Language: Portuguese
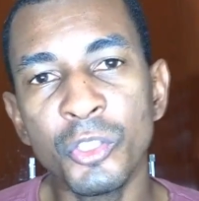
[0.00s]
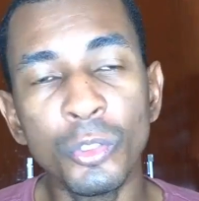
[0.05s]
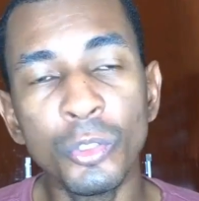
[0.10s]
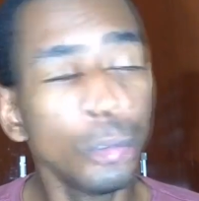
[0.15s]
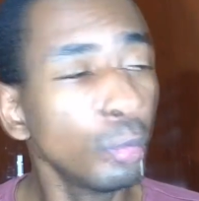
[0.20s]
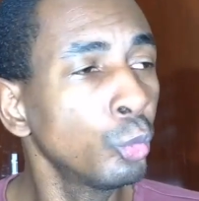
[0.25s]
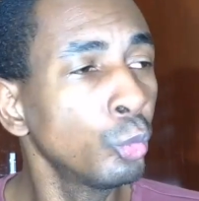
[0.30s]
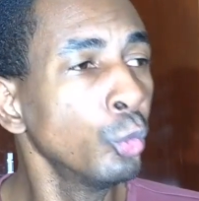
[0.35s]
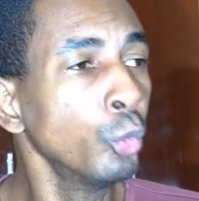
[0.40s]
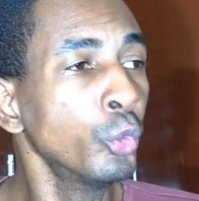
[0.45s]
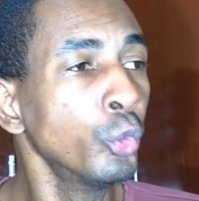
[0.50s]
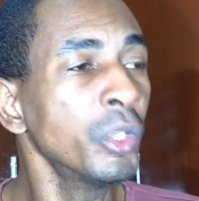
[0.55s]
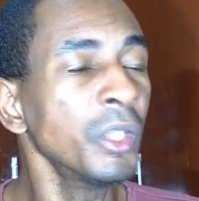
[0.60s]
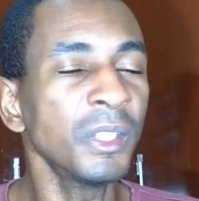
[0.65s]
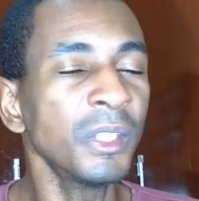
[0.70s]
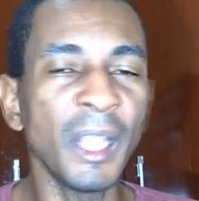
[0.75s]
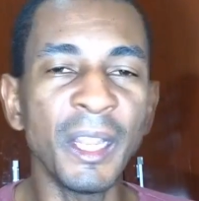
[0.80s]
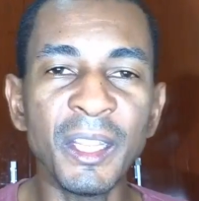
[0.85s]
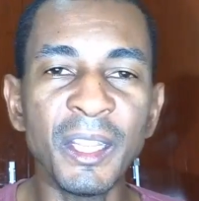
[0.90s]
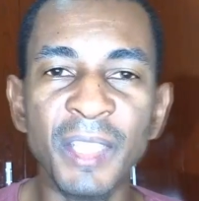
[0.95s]
Então, tudo que
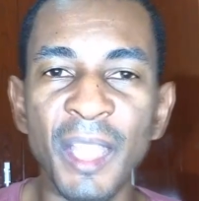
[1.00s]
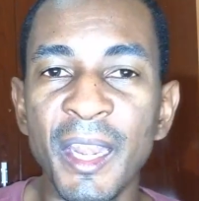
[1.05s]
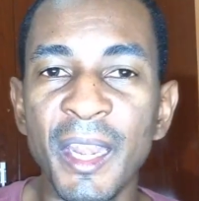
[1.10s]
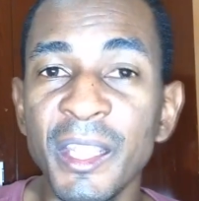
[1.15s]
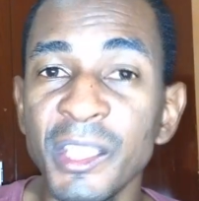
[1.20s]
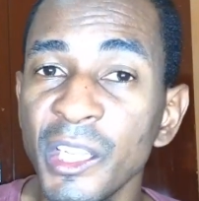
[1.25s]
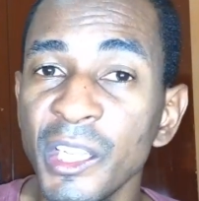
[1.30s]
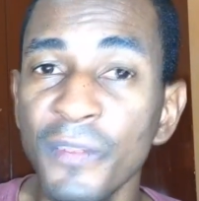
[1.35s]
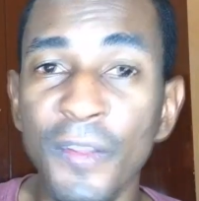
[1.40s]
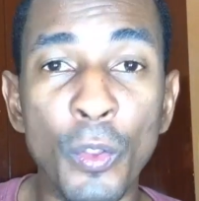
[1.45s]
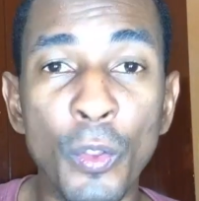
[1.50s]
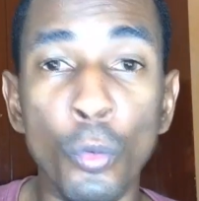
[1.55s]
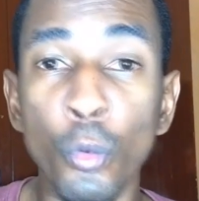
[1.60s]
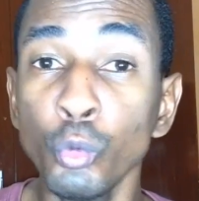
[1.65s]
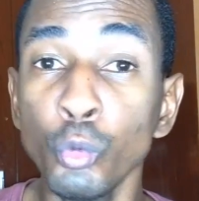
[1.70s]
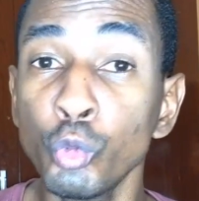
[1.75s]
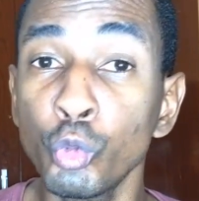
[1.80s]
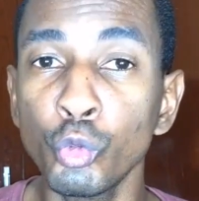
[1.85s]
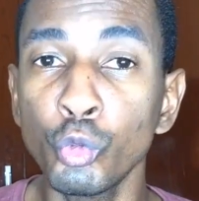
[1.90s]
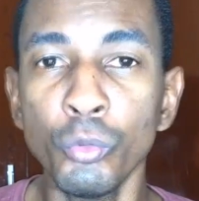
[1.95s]
está na internet ela vai
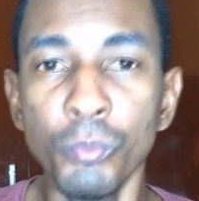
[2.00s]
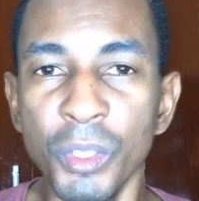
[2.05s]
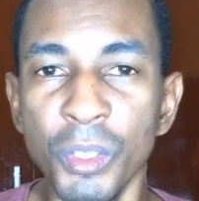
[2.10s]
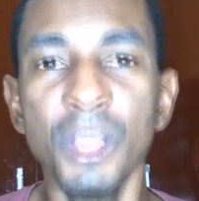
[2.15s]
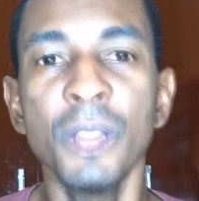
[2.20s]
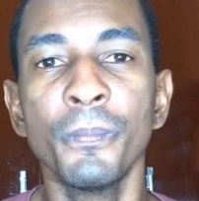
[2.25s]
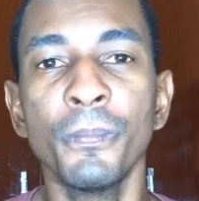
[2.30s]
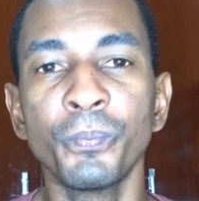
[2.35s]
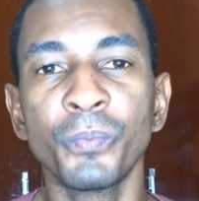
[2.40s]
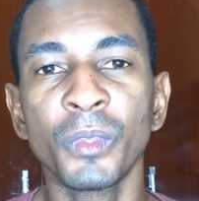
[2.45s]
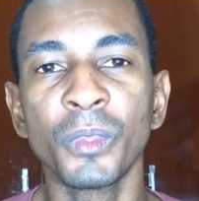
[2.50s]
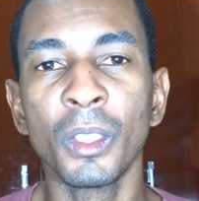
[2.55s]
consumir.